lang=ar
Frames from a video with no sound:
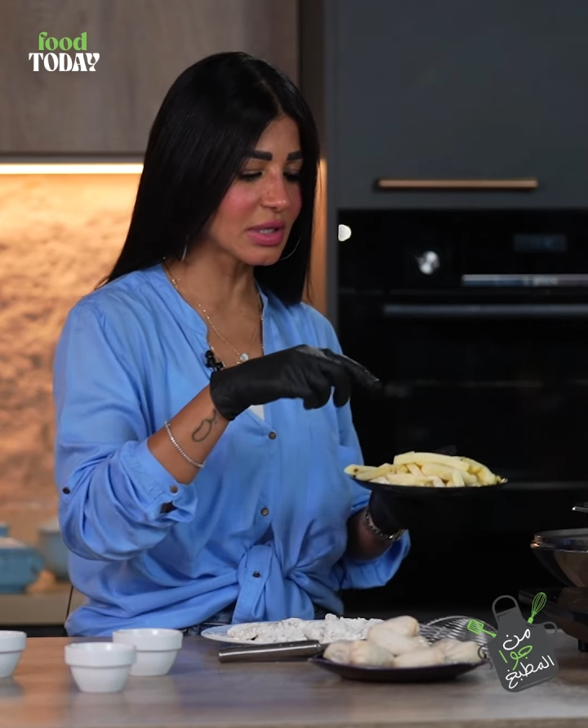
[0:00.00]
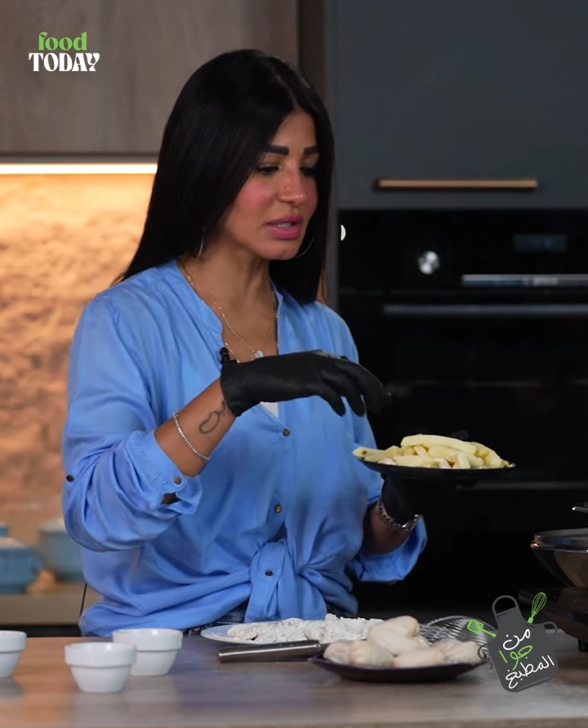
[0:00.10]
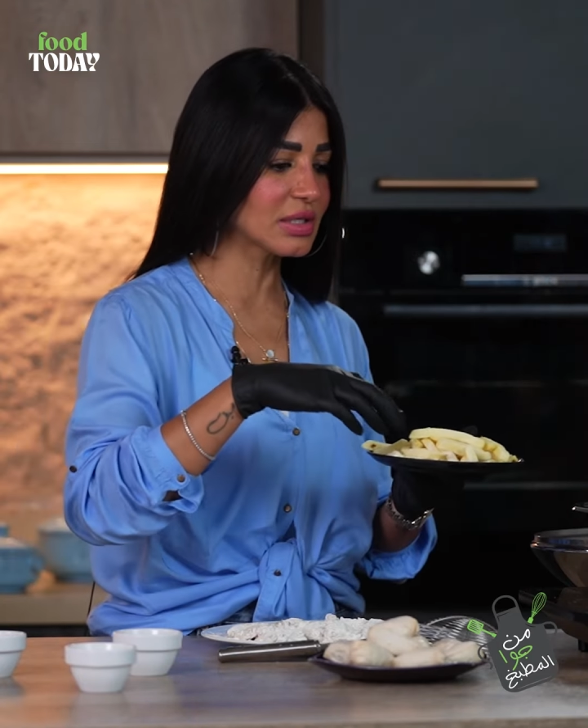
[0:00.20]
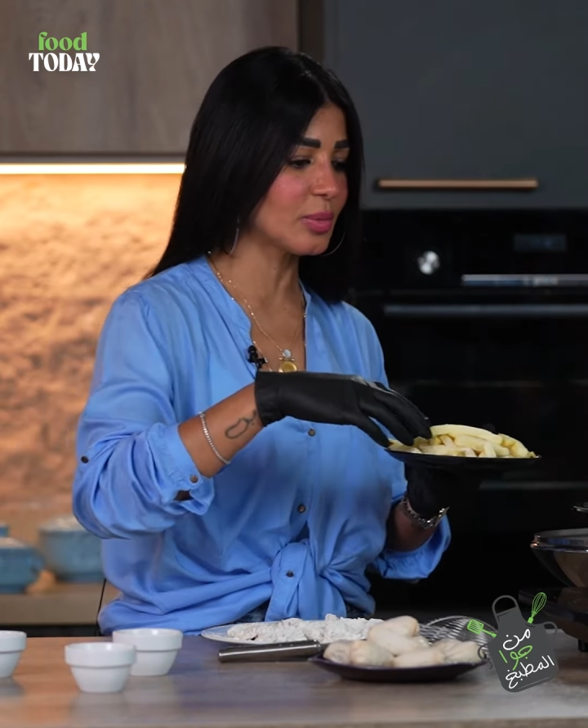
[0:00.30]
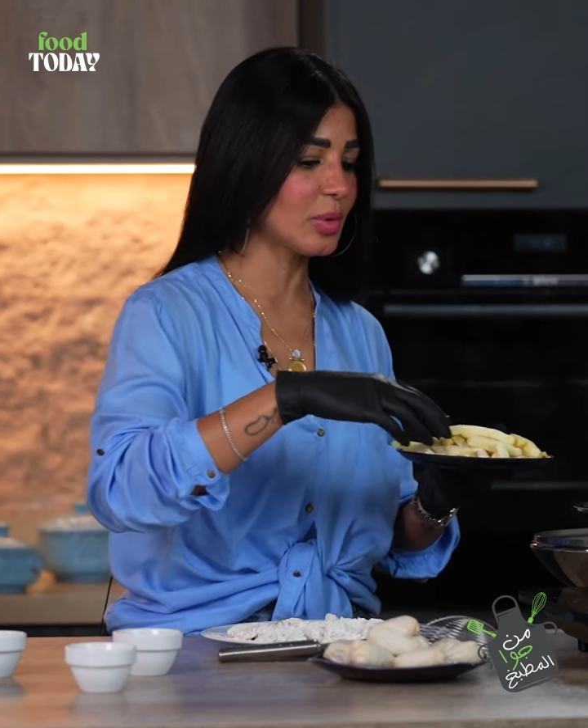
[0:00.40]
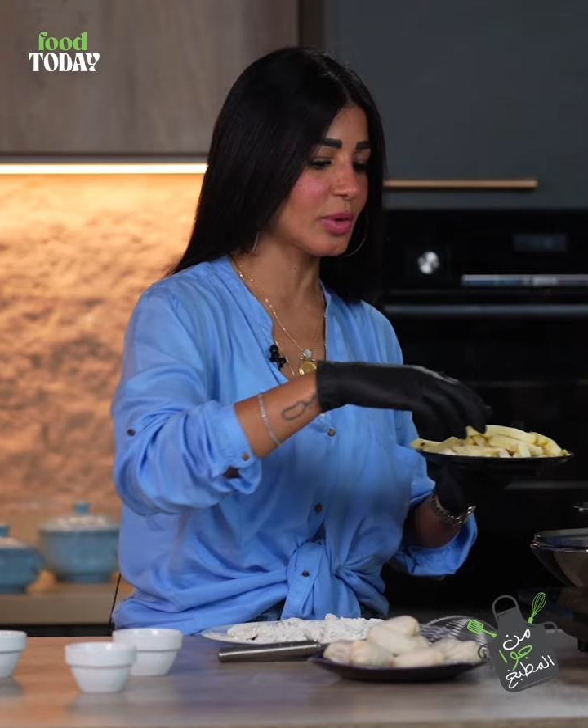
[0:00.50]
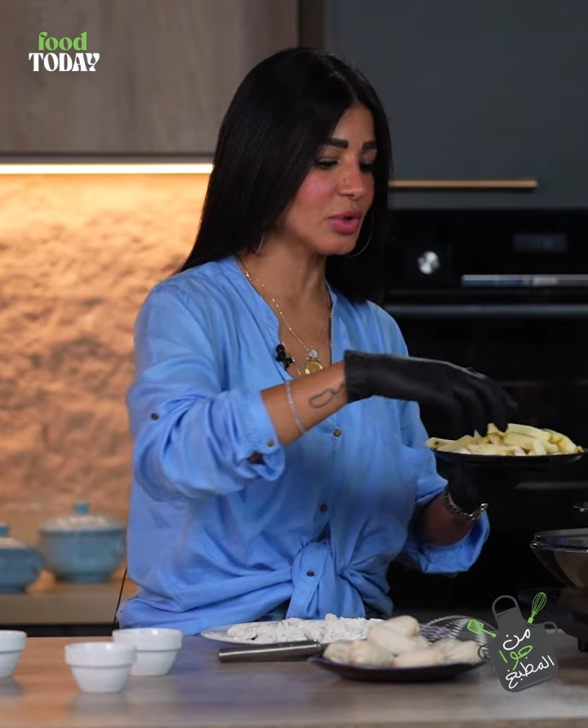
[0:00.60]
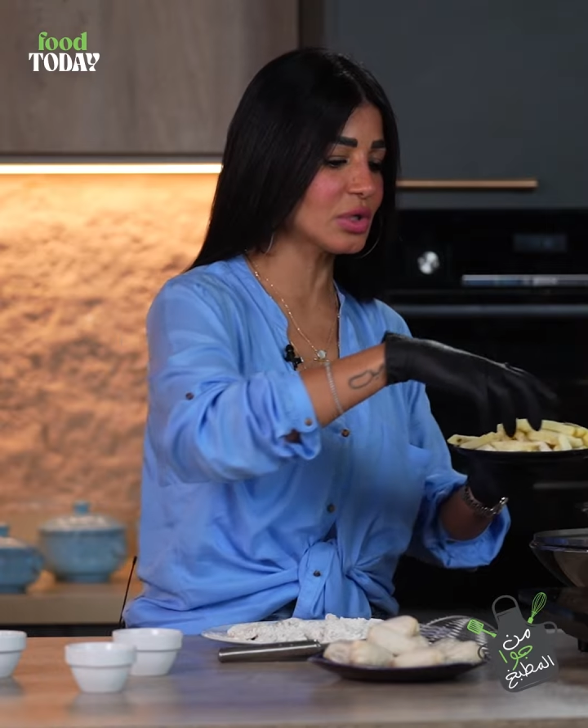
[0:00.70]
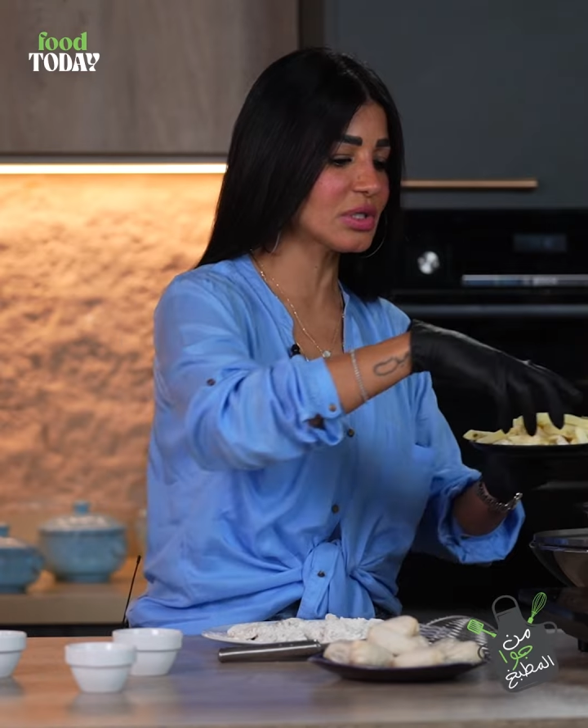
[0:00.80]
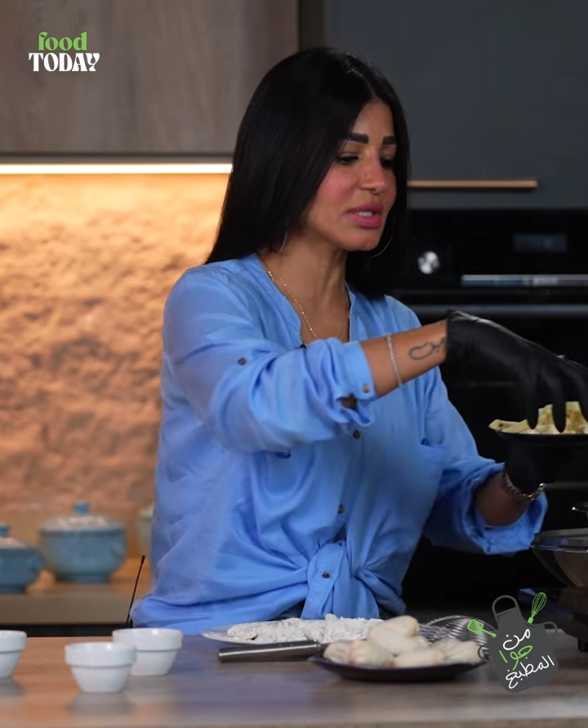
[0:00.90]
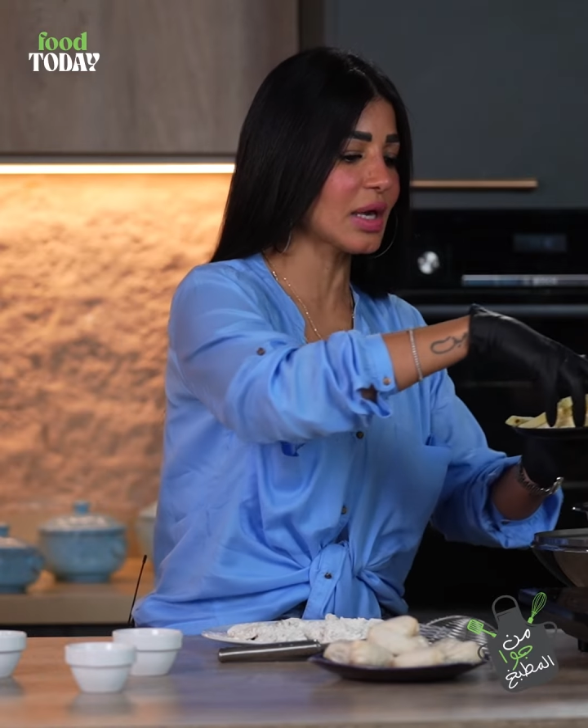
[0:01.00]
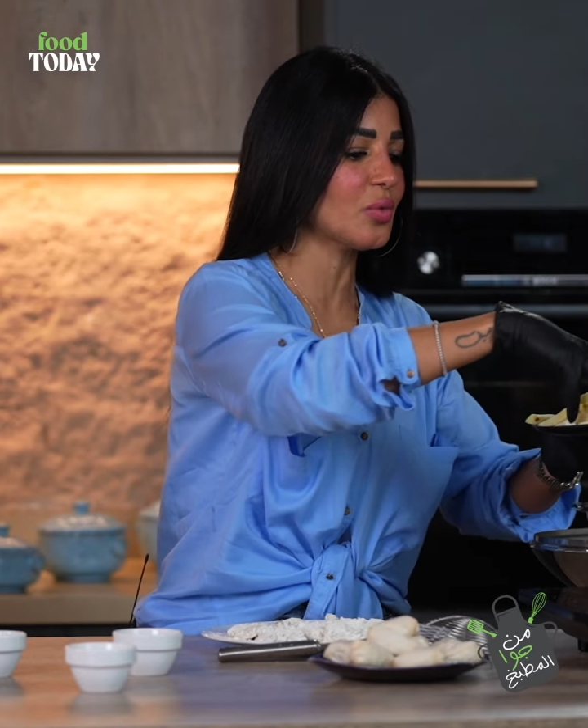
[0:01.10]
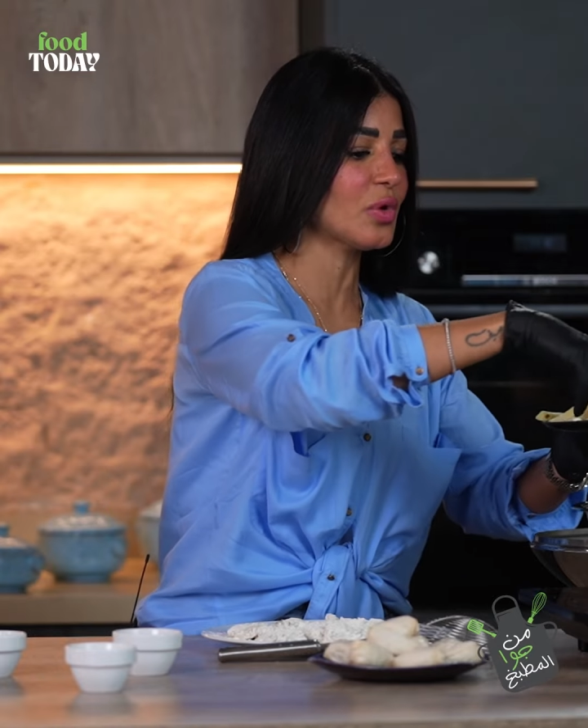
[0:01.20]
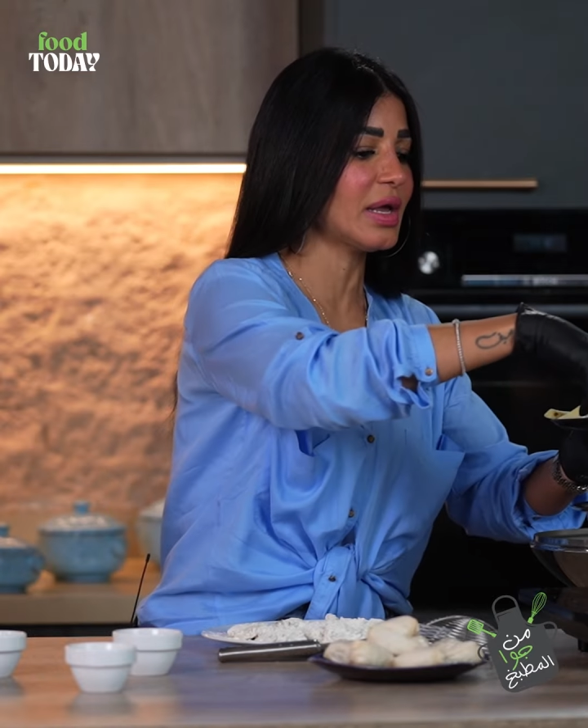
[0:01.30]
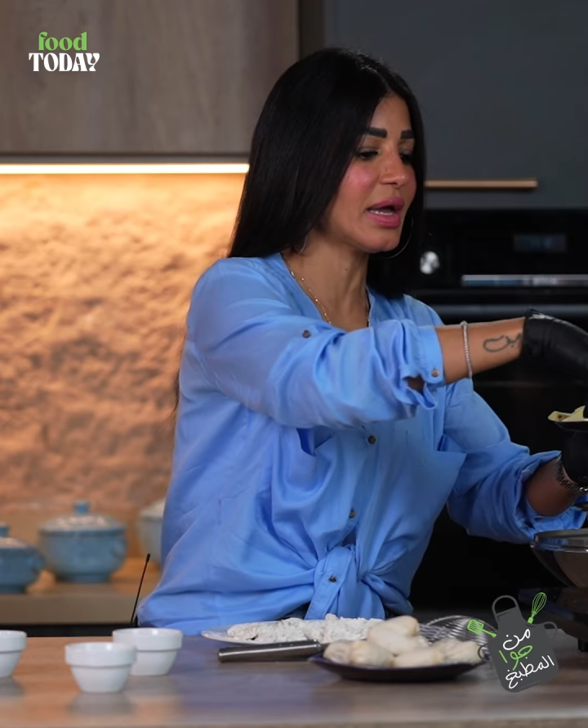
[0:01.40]
هننزل بالبطاطس
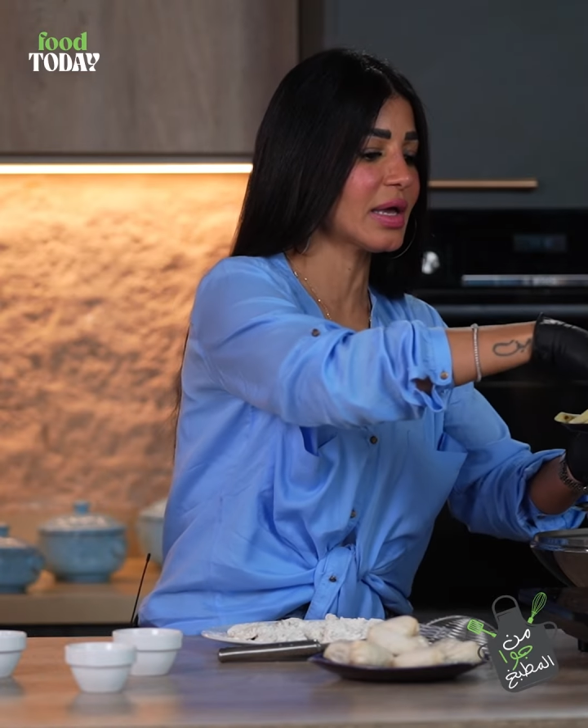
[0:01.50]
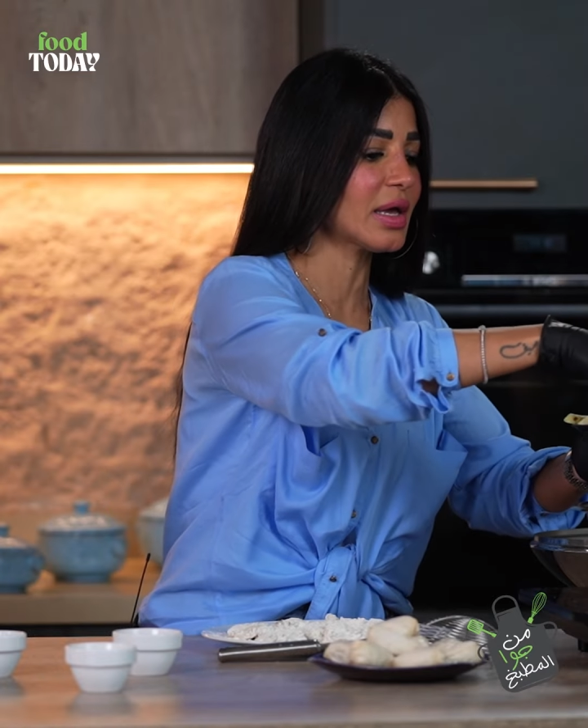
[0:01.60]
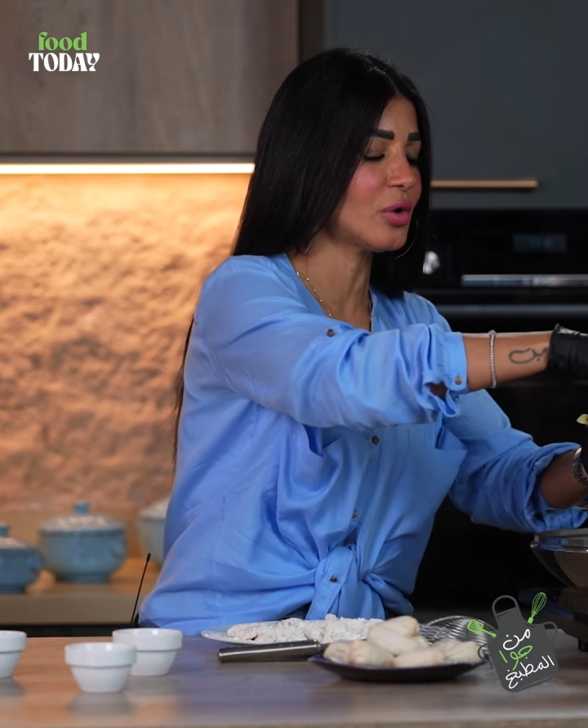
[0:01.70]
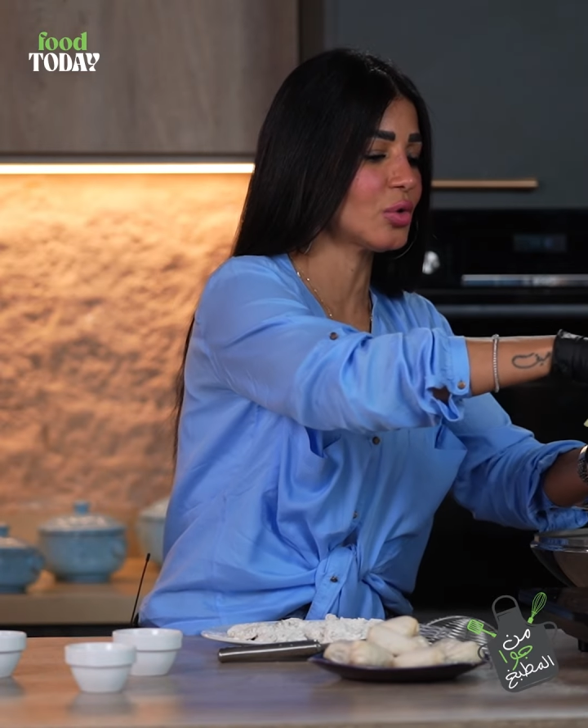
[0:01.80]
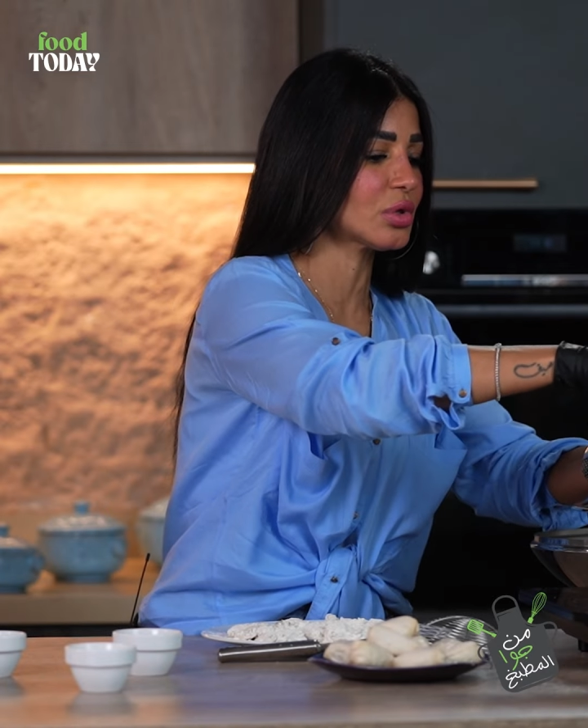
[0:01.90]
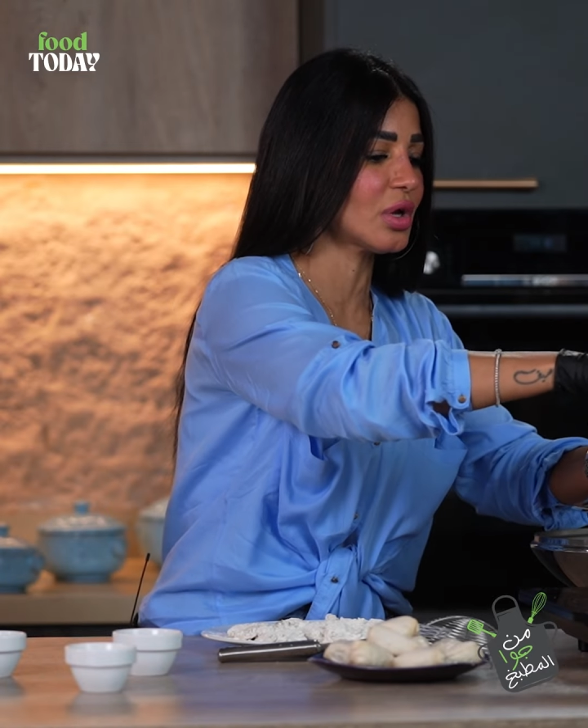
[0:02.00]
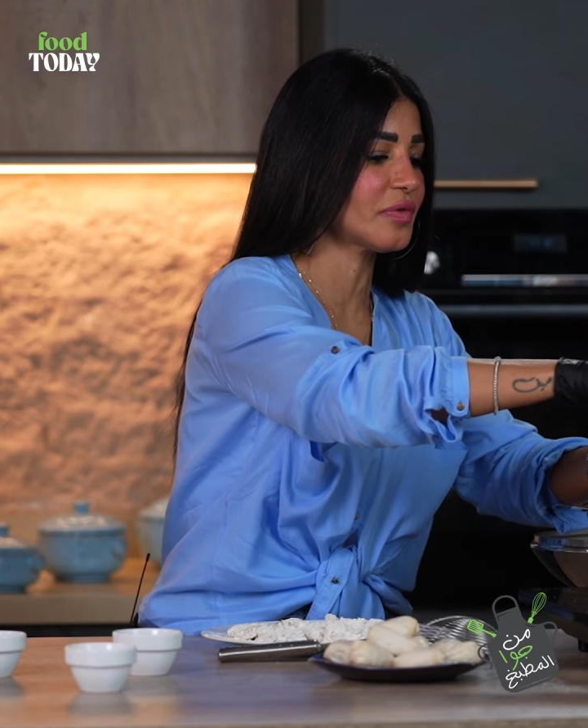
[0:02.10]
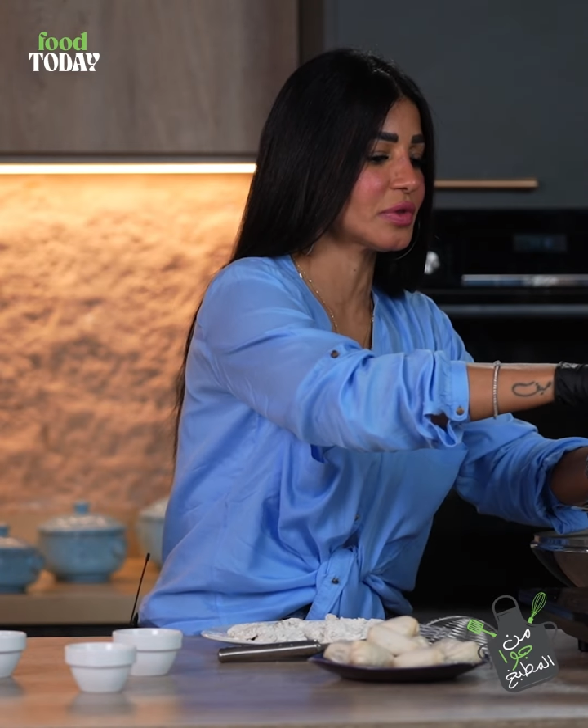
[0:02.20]
اول حاجه هنحطها في